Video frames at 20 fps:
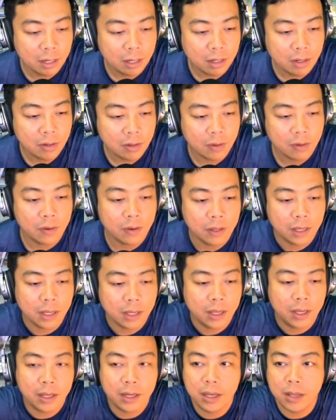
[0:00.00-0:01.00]

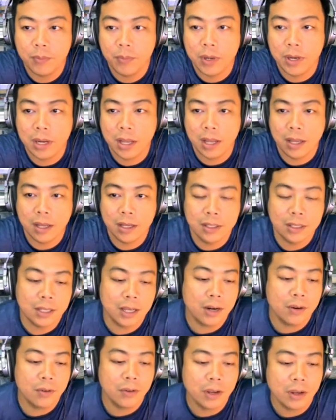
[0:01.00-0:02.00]
Oke, dia pindah
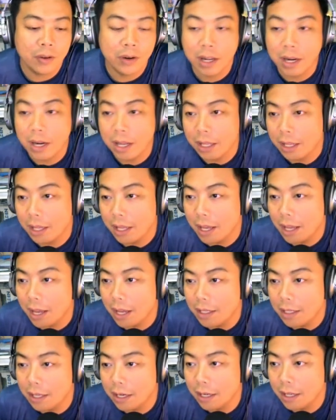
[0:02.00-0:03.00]
sekarang ke connect lagi ya.
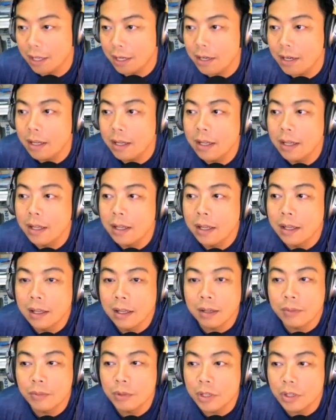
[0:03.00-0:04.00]
Excellent.
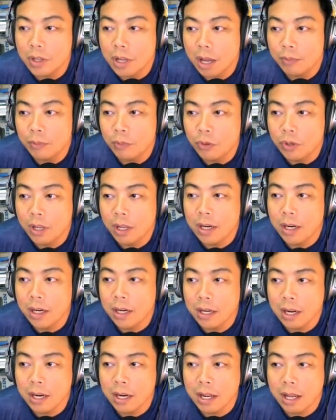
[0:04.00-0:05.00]
Kemudian juga up to date dan
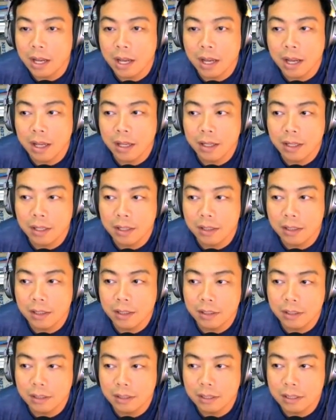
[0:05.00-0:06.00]
ini ada
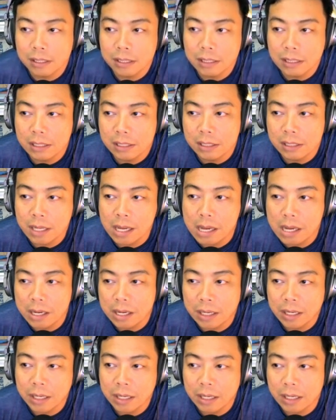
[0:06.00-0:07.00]

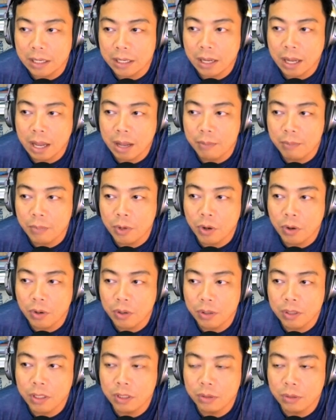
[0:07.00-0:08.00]
uh, up
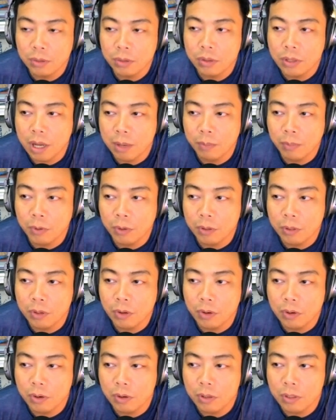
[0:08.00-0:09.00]
down itu upload,
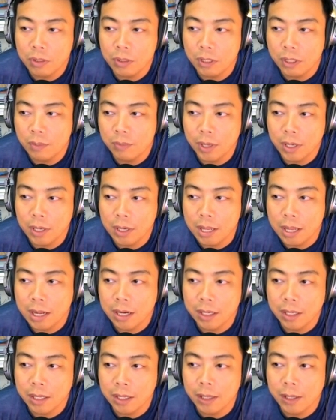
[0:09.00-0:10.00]
download, streaming
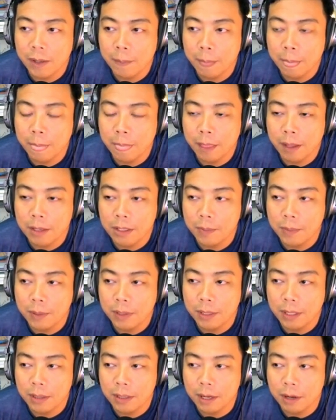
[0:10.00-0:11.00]
dari
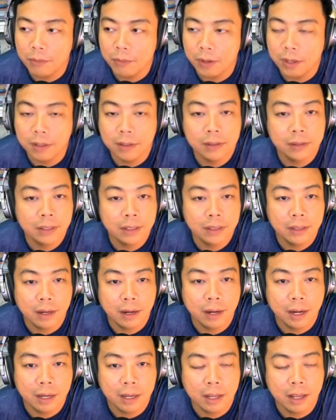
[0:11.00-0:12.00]
kecepatan traffic
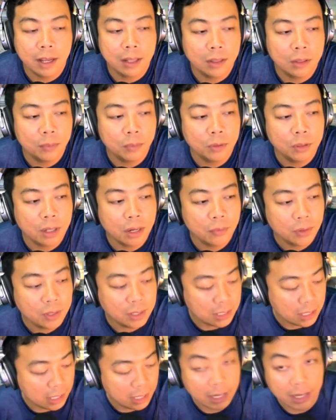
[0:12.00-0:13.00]
internetnya ataupun traffic
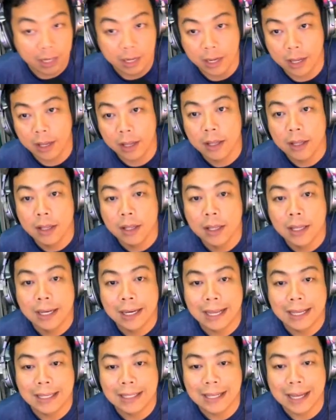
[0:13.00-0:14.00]
jaringannya.
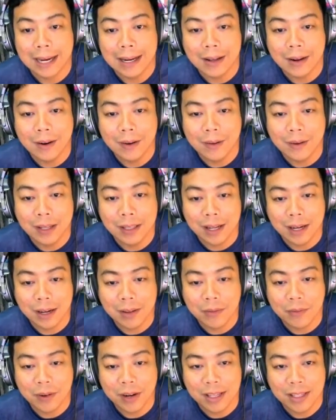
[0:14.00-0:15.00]
Nah, sekarang kalau kita
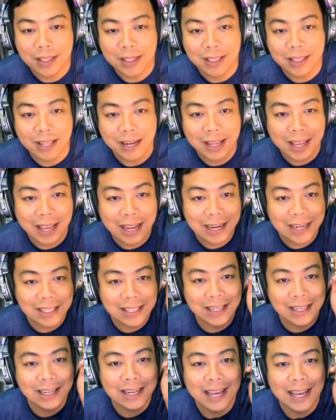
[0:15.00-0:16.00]
refresh, kita lihat di
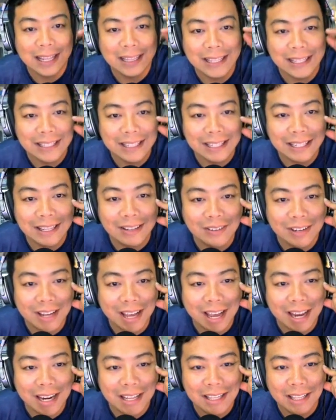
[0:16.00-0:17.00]
sini di atas ini
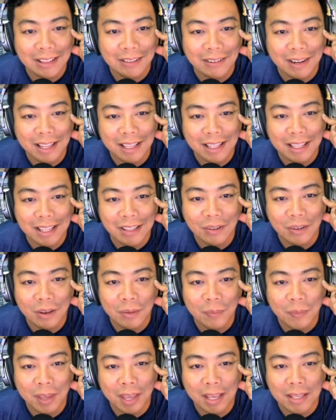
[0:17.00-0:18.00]
udah ada satu lagi
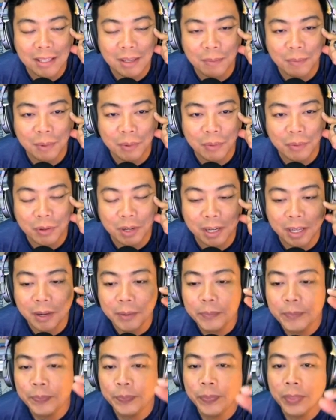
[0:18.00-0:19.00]
UEP SE Pro. Ini
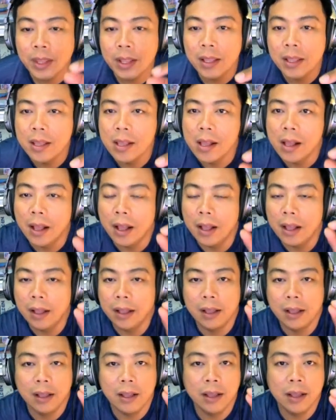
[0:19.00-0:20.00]

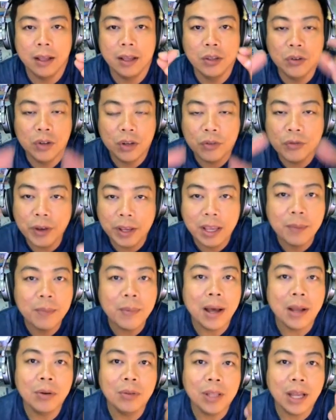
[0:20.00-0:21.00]
uh, Unify yang
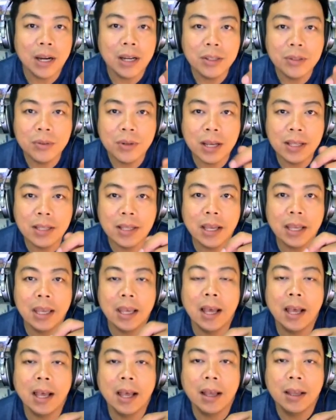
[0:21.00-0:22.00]
baru tadi sudah
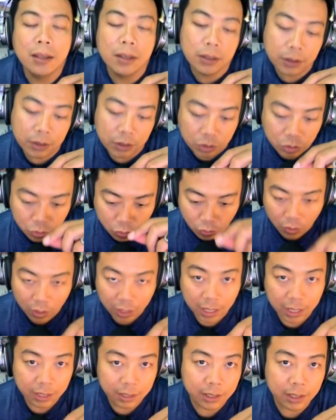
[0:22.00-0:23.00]
saya
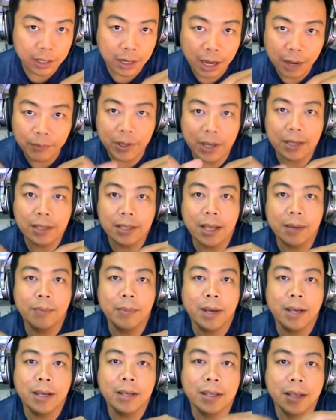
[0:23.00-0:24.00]
colokkan ke hub yang
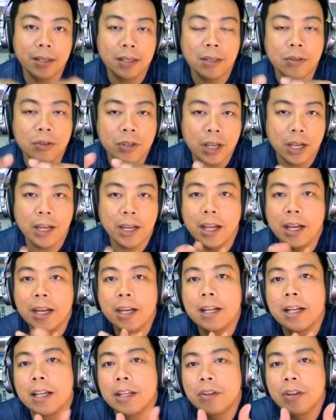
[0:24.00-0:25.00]
sama, yang satu jaringan
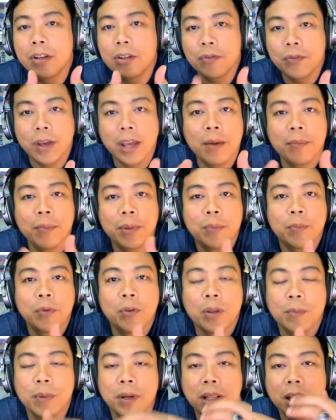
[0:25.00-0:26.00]
dengan Unify AP Pro
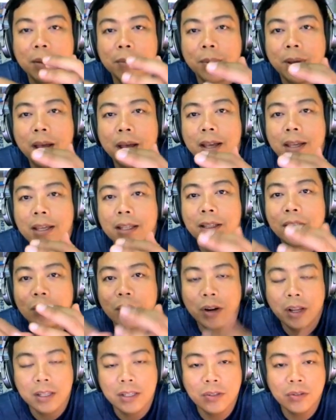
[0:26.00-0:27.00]
yang pertama, yang
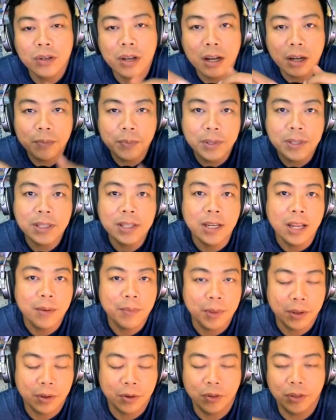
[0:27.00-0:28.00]
terkoneksi juga ke PC dan
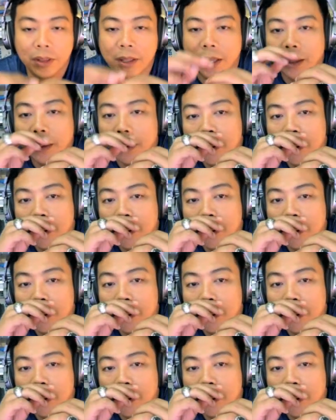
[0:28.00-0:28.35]
MikroTik.